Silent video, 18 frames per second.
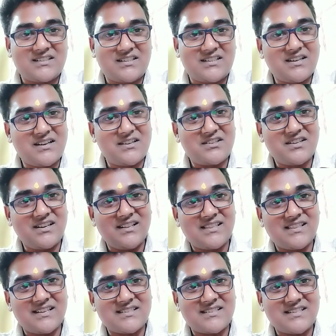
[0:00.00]

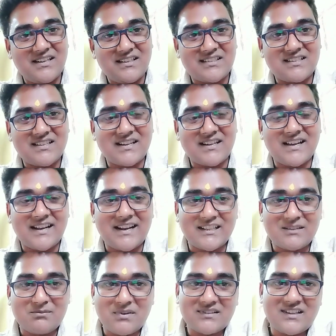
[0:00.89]
सृजनशीलता सहित
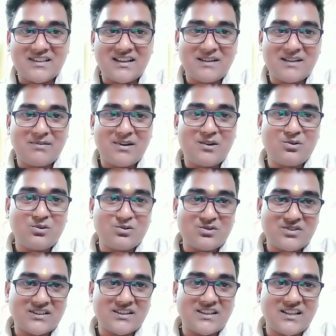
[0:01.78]
सकारात्मकता के भाव
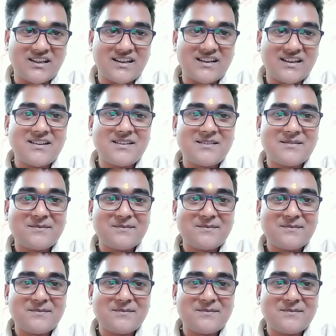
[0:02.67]
हो सकते हैं